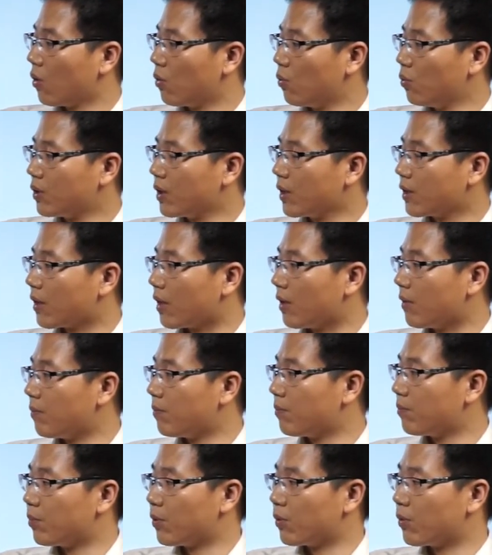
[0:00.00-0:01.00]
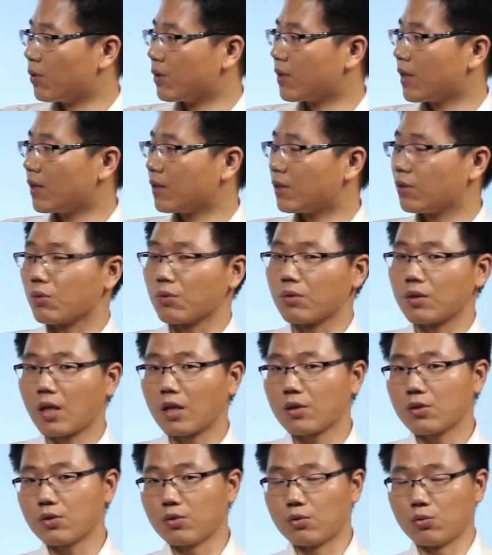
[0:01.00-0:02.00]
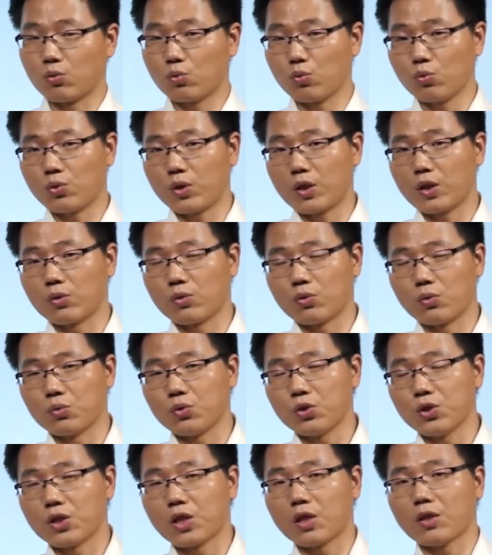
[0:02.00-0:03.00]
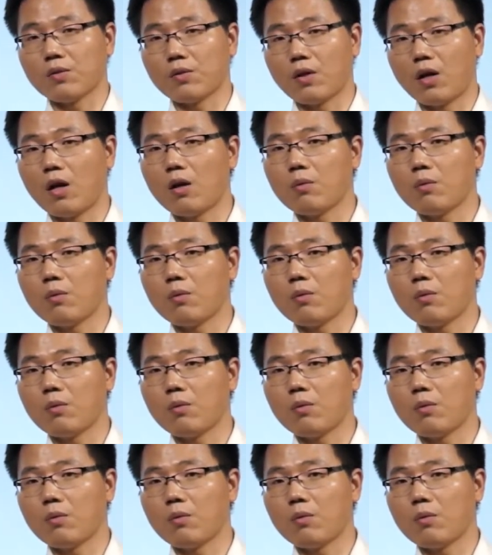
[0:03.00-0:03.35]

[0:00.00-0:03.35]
固定的，比如说像这种它是有固定的这种日程，